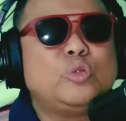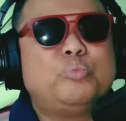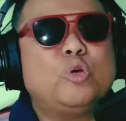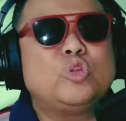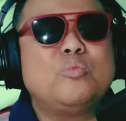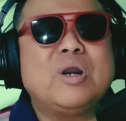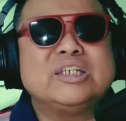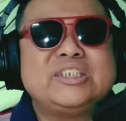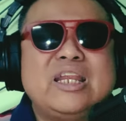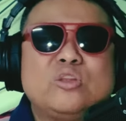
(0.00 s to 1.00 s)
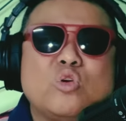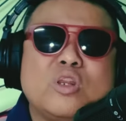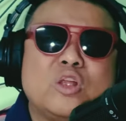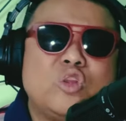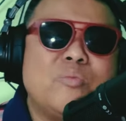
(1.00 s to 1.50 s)
po itong mga senator
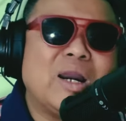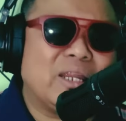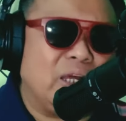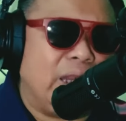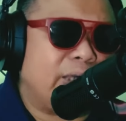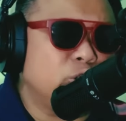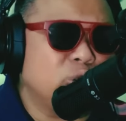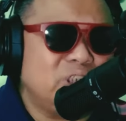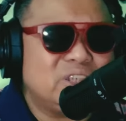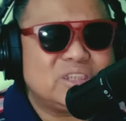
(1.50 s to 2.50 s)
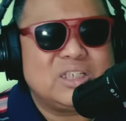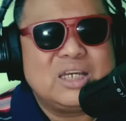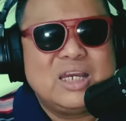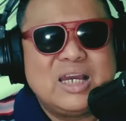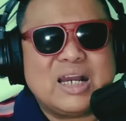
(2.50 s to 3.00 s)
na to, mga re-electionist
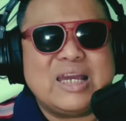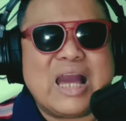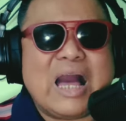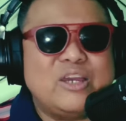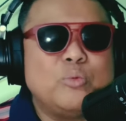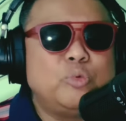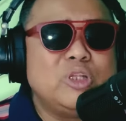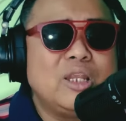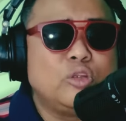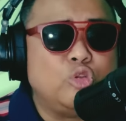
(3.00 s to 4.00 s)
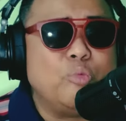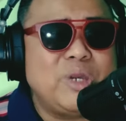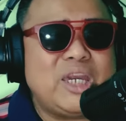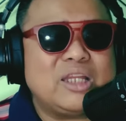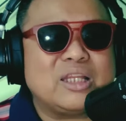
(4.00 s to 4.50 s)
kaya ayaw po nilang
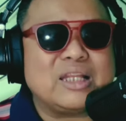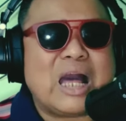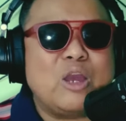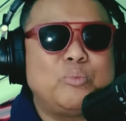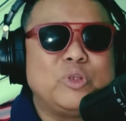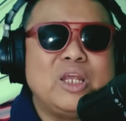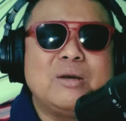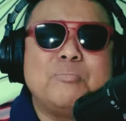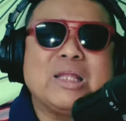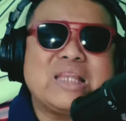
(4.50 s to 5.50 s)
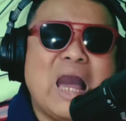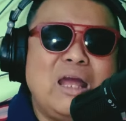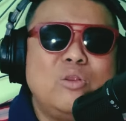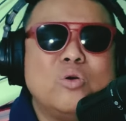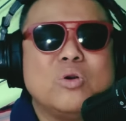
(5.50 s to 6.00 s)
dumikit at ayaw po nilang
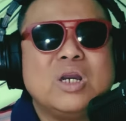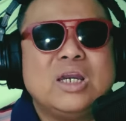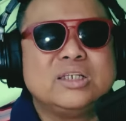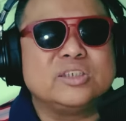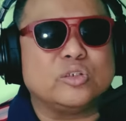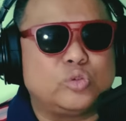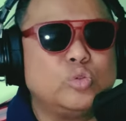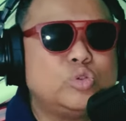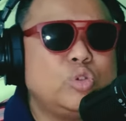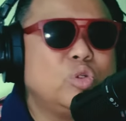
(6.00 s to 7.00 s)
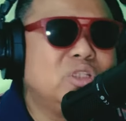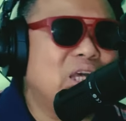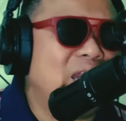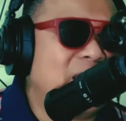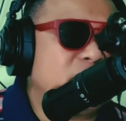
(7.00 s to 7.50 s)
matalo sa susunod
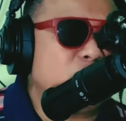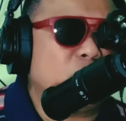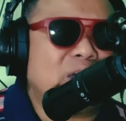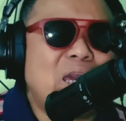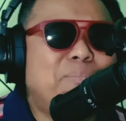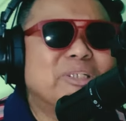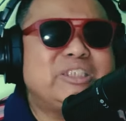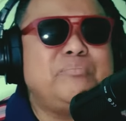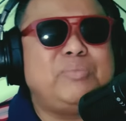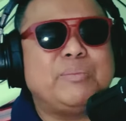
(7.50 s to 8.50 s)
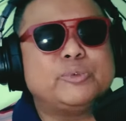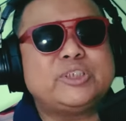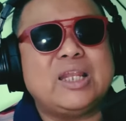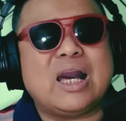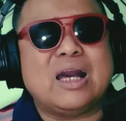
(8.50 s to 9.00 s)
na eleksyon. Kaya pasimple po
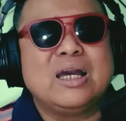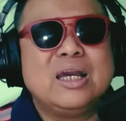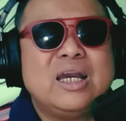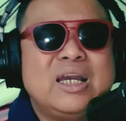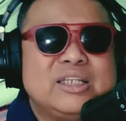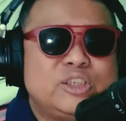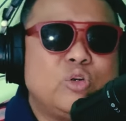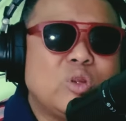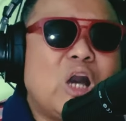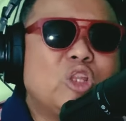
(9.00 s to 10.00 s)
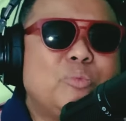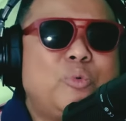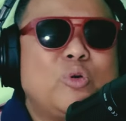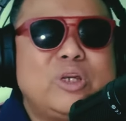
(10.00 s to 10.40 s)
sila. Sigurado pong